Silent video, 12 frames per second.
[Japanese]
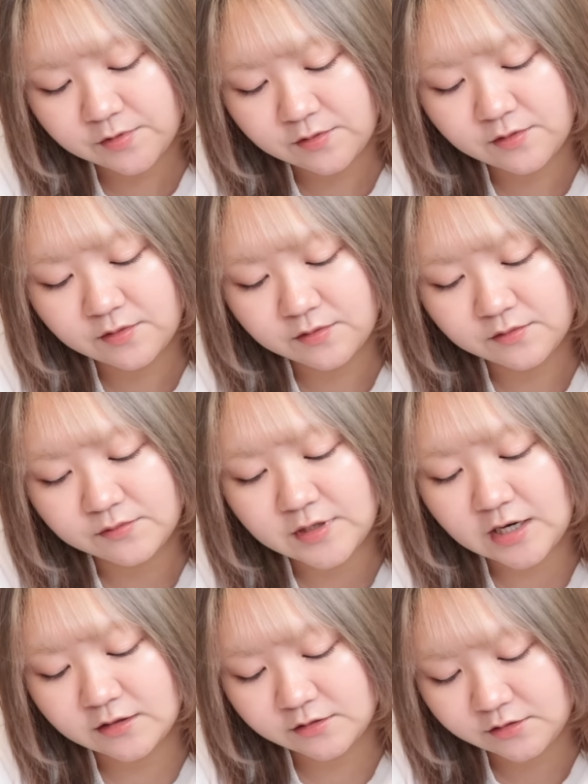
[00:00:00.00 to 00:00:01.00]

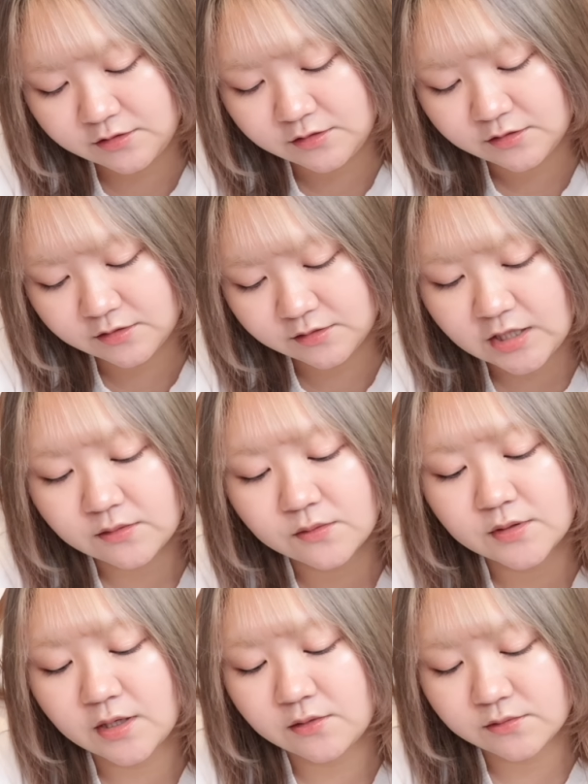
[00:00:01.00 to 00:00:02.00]

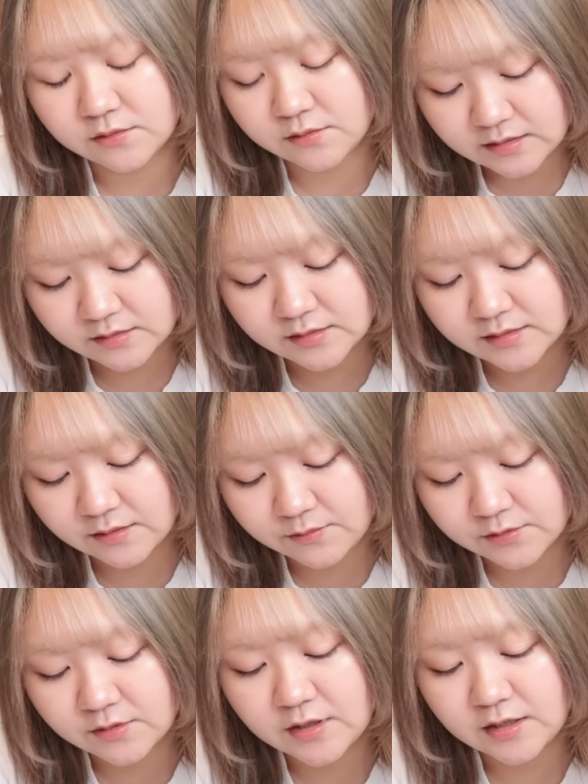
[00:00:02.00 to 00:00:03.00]

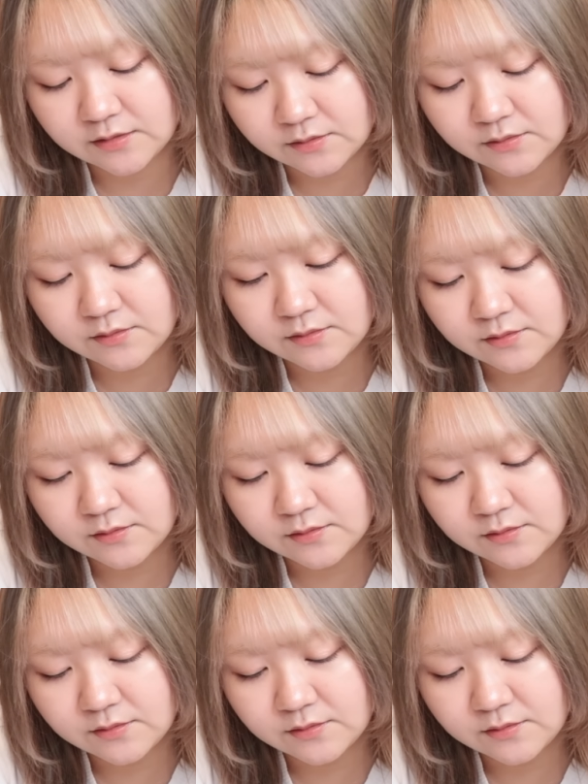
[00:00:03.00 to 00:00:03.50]
プロフラッグハンドタオルアクスタフォトカード